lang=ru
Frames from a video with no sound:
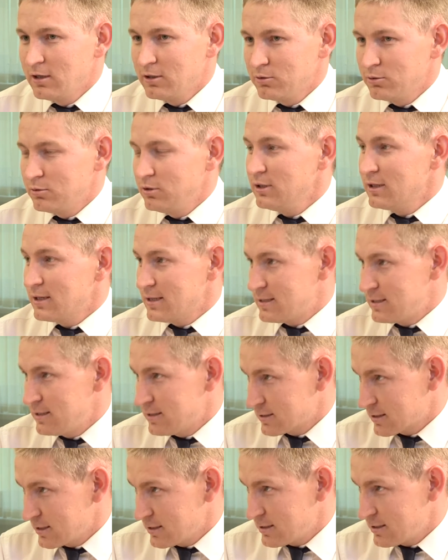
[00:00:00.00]
ну, не
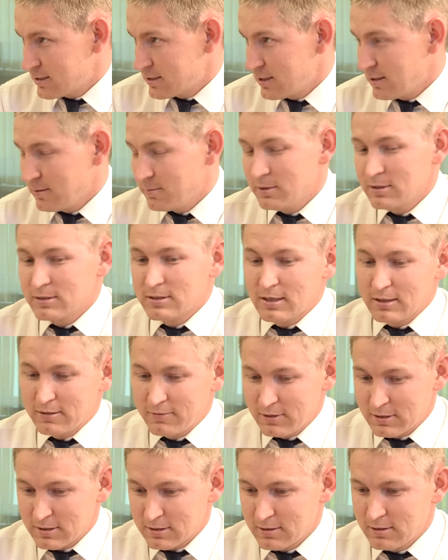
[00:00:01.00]
российская система, угу.
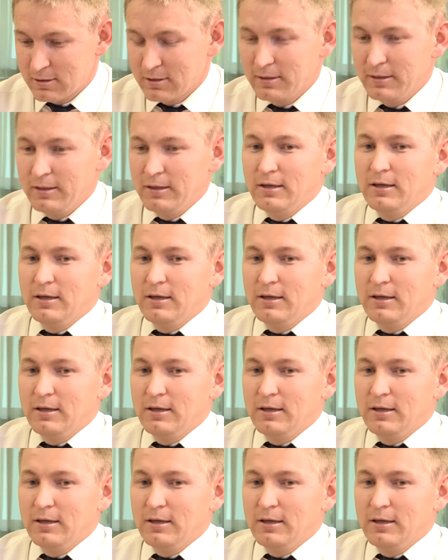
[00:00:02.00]
соответственно.